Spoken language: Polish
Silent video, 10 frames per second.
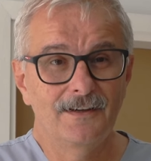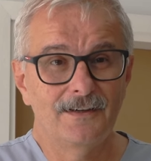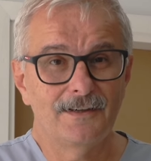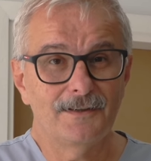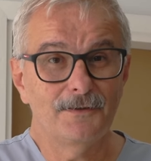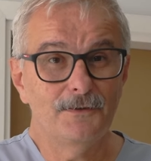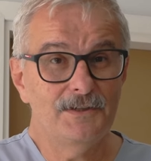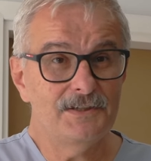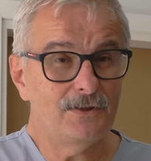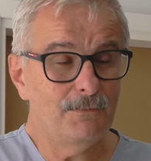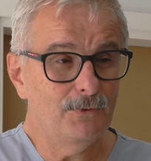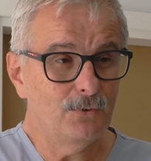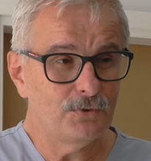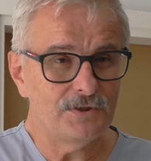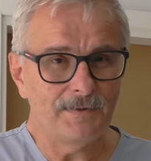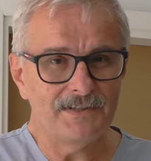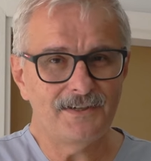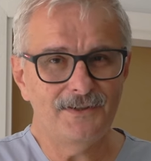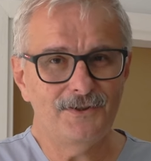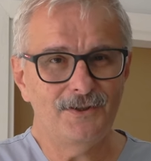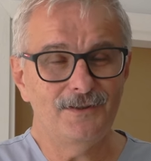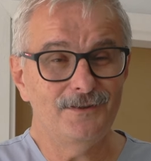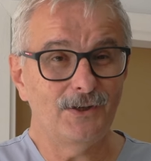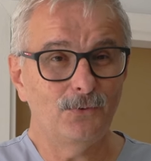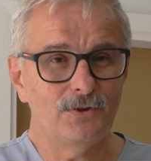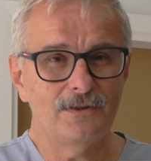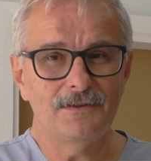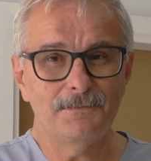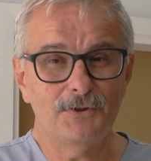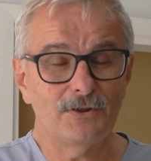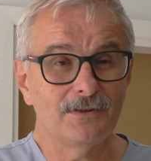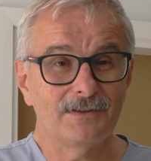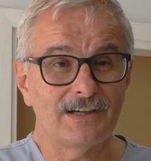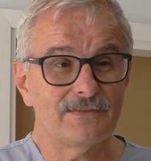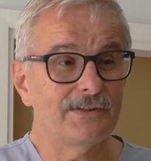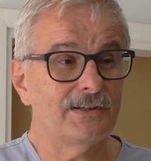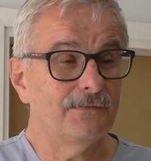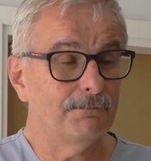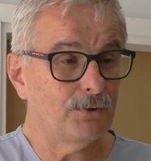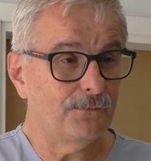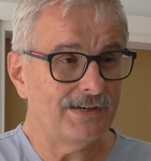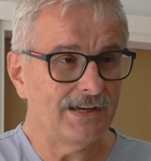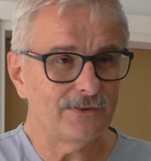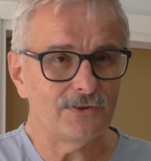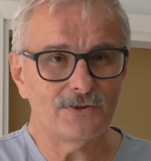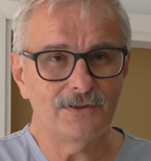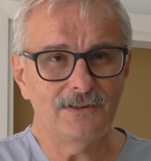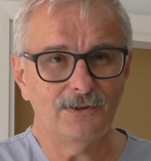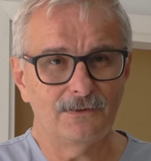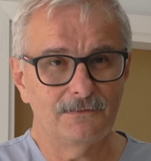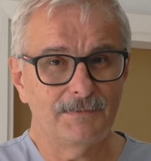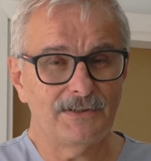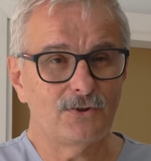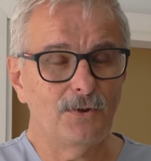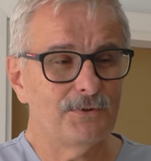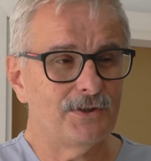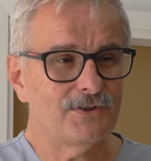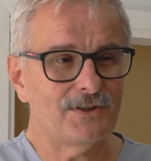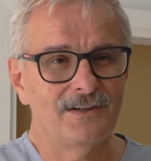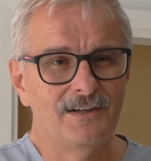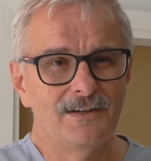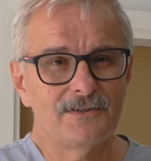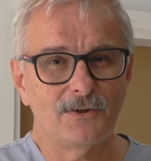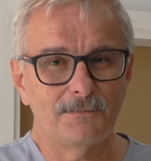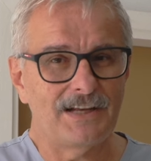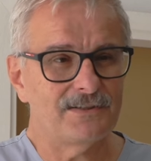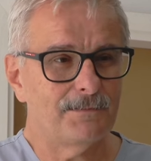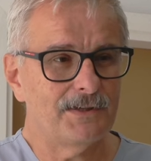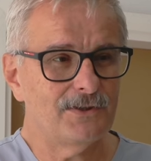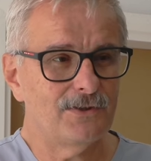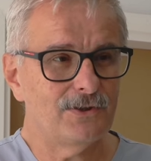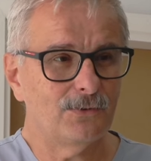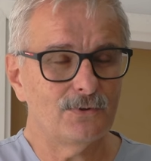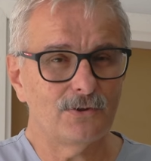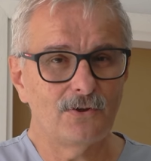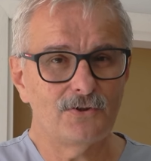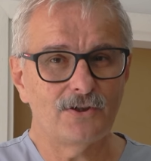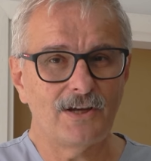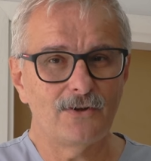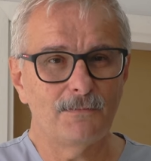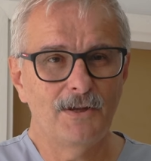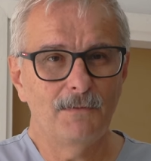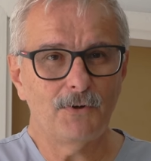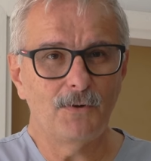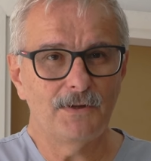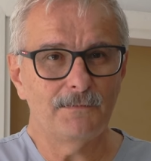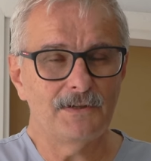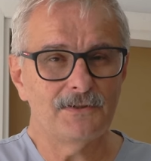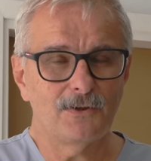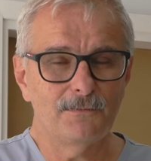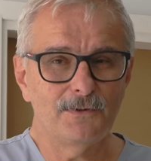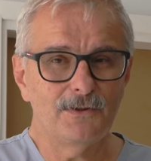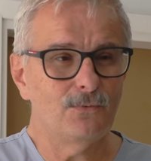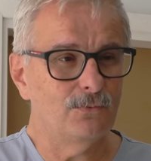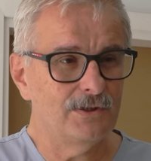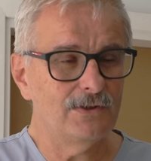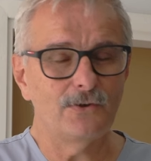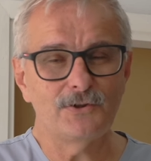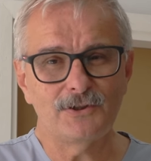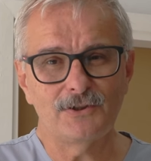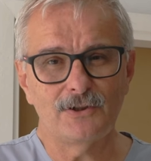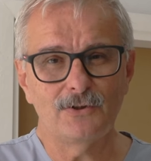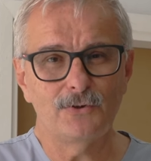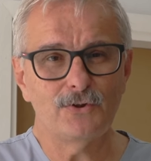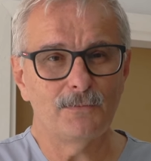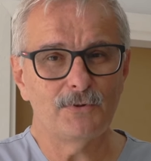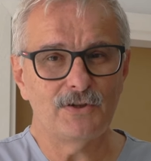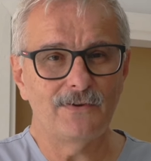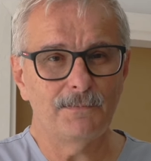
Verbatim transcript: E, jest, są różni pacjenci, niektórzy z przyczyn tak zwanych profilaktycznych i to bardzo dobrze, że są tacy pacjenci, którzy dostrzegają problem i chcą ich uniknąć, jeżeli chodzi o możliwe